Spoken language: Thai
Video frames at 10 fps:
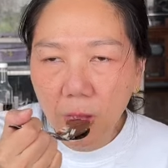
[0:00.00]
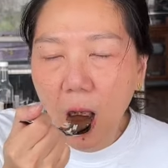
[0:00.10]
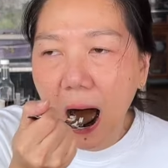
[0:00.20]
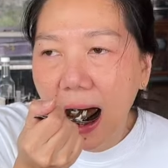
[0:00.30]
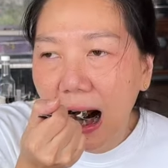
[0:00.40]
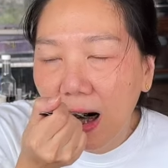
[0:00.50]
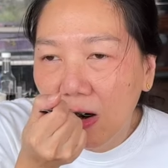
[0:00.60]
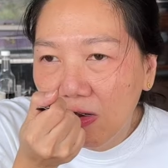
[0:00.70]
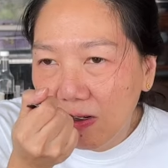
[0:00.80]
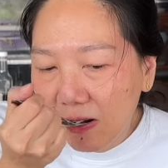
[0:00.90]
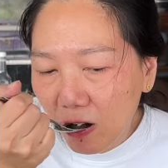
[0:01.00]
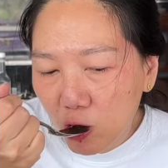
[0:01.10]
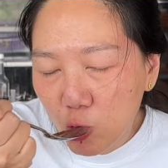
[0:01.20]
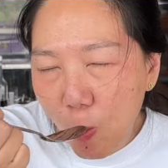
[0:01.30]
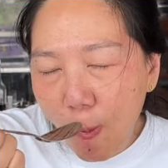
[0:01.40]
วหน้าเป็ดนี่คือแบบ
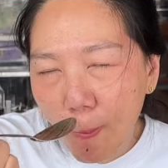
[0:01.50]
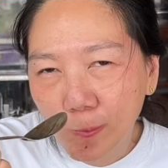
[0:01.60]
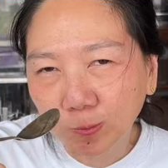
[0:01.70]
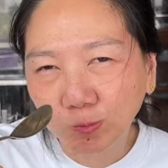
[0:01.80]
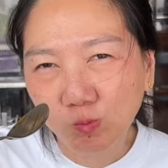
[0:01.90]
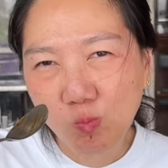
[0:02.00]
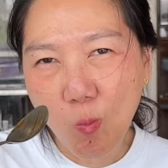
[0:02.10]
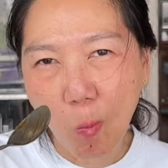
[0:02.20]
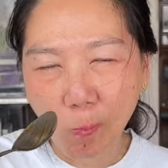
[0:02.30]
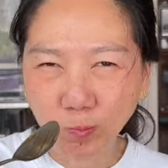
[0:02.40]
เข้ากันมากเลยค่ะ